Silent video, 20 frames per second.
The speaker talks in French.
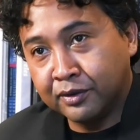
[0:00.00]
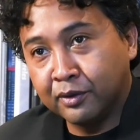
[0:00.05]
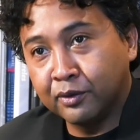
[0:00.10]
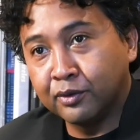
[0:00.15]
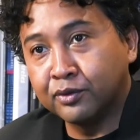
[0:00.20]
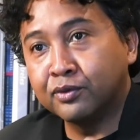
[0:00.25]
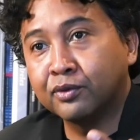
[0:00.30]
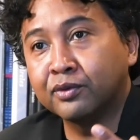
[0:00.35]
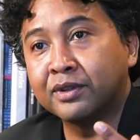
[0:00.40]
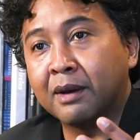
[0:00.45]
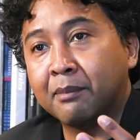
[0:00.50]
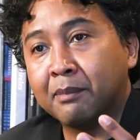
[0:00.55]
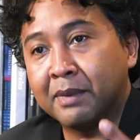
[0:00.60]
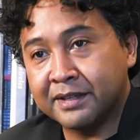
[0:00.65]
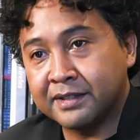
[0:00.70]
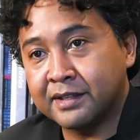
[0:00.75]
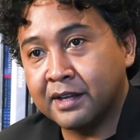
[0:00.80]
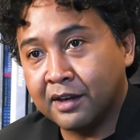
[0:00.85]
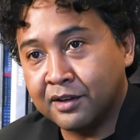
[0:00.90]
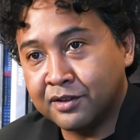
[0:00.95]
autour d'un
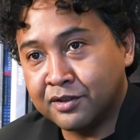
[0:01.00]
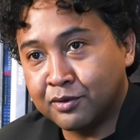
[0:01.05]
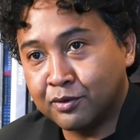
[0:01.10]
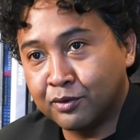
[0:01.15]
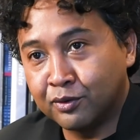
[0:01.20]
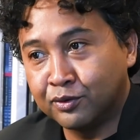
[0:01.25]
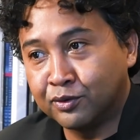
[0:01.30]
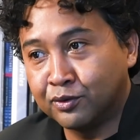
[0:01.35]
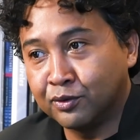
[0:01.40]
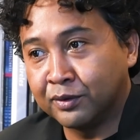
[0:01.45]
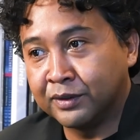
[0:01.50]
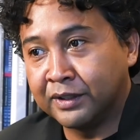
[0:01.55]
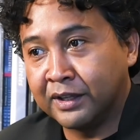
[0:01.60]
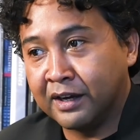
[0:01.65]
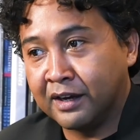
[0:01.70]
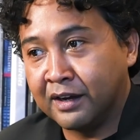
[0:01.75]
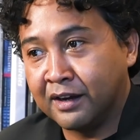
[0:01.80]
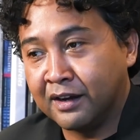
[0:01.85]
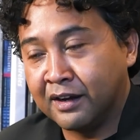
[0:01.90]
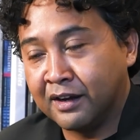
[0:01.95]
passage, autour
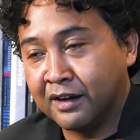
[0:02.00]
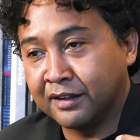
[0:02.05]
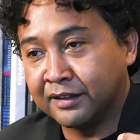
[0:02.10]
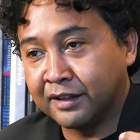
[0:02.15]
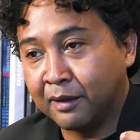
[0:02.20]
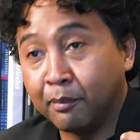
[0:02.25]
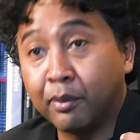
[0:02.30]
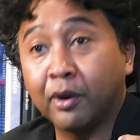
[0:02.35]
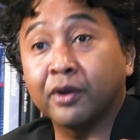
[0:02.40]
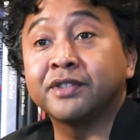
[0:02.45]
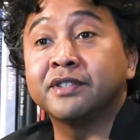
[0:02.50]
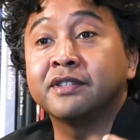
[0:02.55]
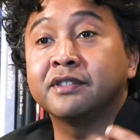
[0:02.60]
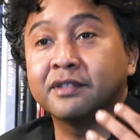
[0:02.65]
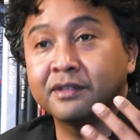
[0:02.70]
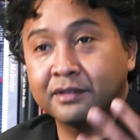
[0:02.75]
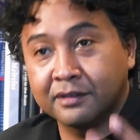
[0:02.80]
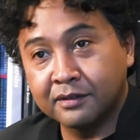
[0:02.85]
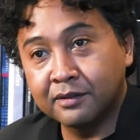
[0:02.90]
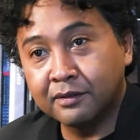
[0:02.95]
d'un
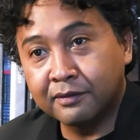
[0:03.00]
portique,